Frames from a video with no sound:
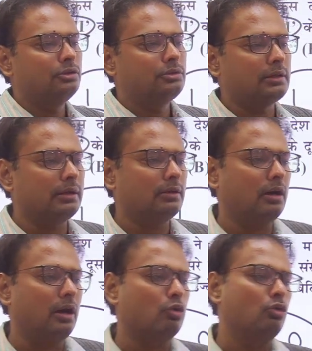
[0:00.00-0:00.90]
चंदन
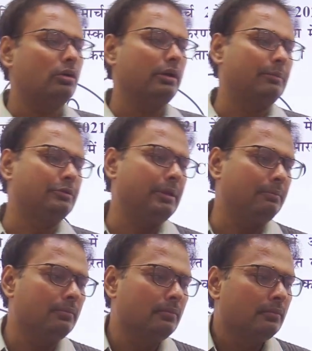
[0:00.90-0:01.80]
अरुण रिमझिम
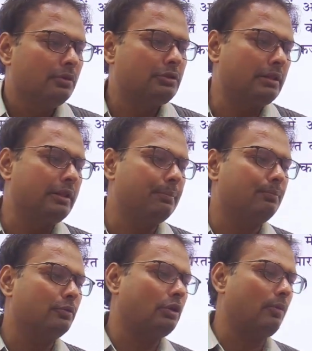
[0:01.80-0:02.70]

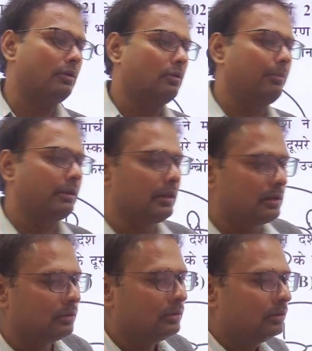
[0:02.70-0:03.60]
संदीप श्रवण वीरेंद्र
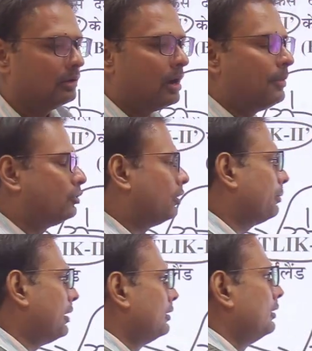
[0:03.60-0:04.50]
अमन
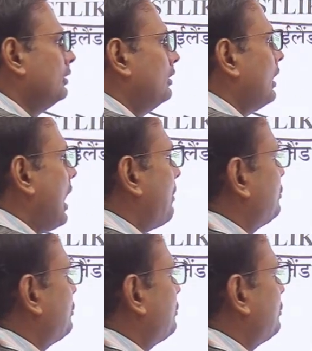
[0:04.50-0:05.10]
वर्मा आप